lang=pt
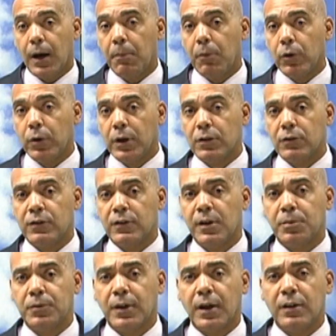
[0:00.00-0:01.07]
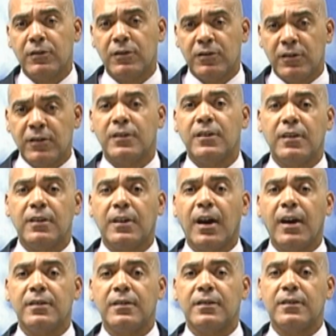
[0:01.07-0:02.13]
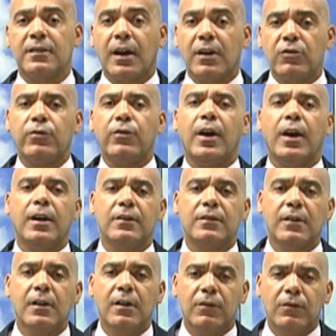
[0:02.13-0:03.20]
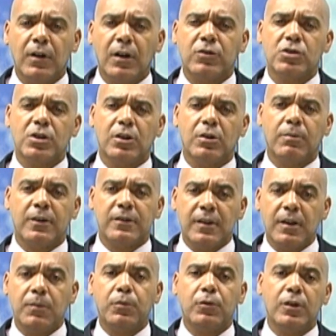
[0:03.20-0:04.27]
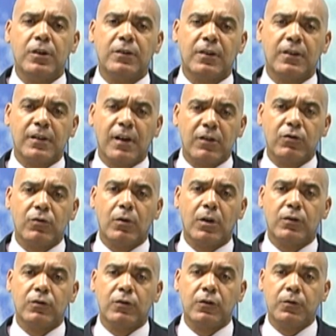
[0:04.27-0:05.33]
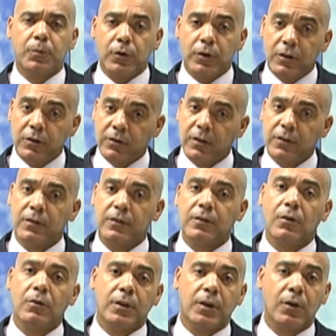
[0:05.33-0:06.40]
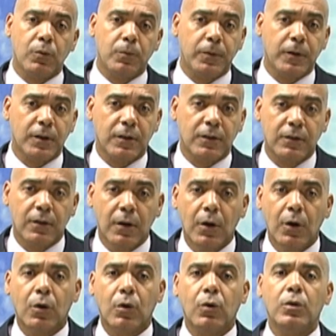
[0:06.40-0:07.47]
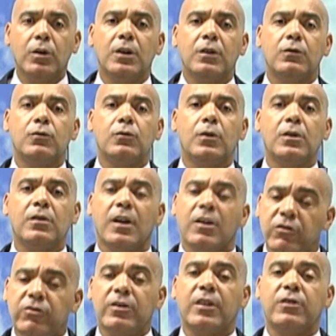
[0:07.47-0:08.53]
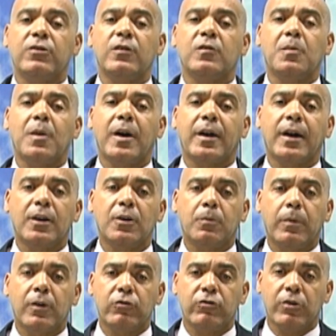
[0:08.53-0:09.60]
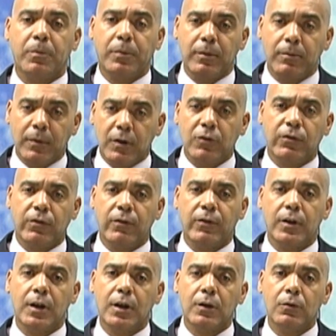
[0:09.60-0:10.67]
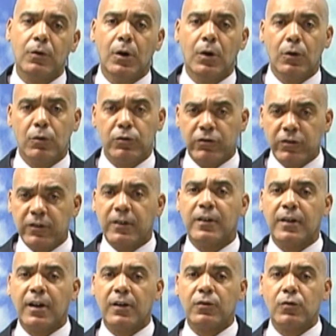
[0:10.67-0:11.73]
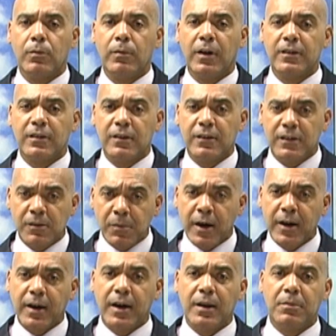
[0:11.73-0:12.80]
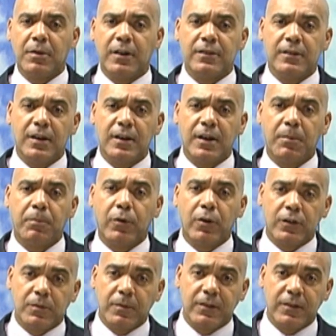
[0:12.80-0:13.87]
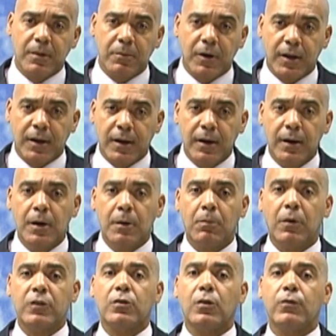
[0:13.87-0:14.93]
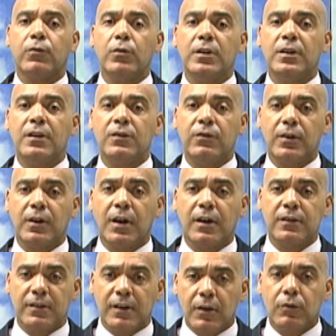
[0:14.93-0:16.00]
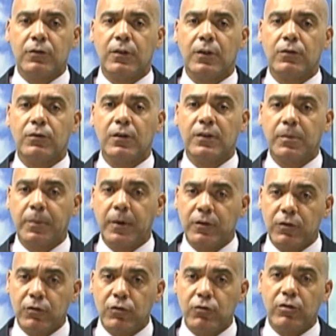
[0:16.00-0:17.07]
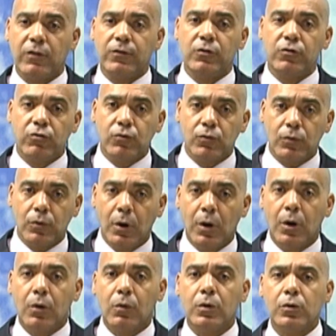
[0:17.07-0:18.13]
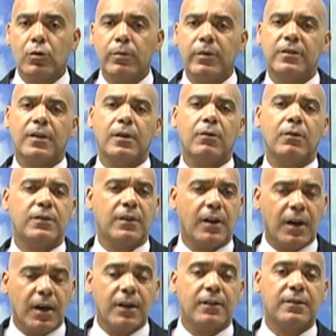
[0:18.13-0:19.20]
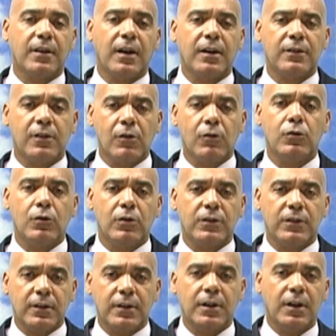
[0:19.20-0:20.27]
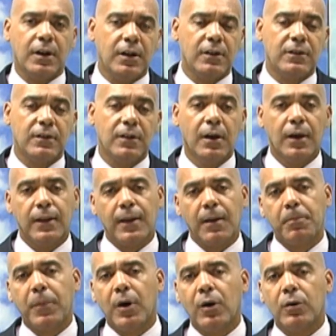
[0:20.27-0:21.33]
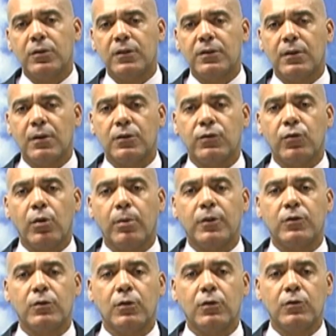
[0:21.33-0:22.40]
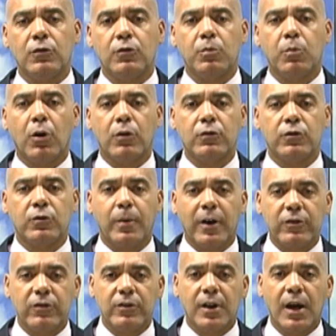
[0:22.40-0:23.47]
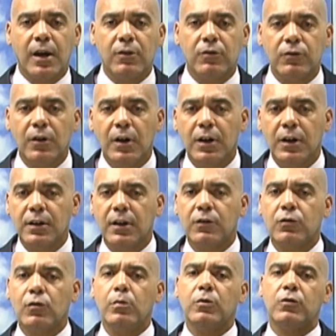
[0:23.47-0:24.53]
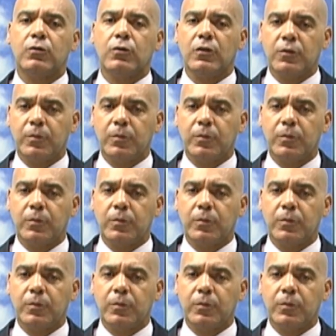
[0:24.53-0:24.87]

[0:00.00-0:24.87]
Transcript: A maioria dos deputados distritais está de férias, viajando, mas nem por isso as articulações políticas estão interrompidas. Com o início do ano legislativo marcado para o dia 1 de fevereiro, os distritais começam a desembarcar em Brasília na próxima semana, mas só vão intensificar as negociações a partir do dia 21, quando começarão a ser realizadas reuniões entre eles. Na pauta estão as formações dos blocos partidários e das comissões